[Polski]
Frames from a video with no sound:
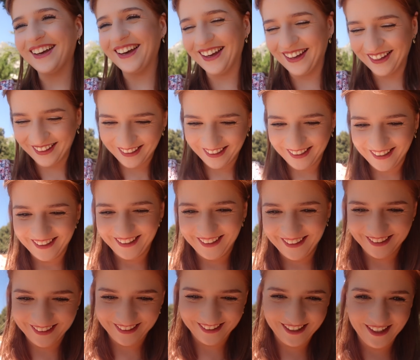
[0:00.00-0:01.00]
Tak.
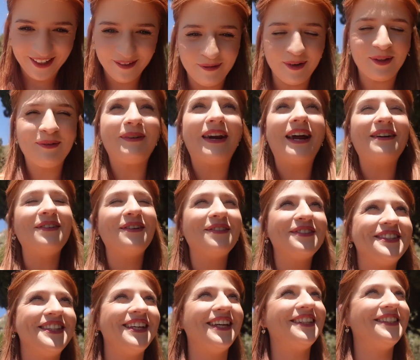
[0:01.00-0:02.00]
Pod
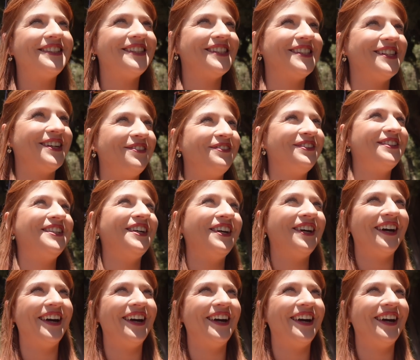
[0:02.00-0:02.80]
bramą zdjęcie zrobić.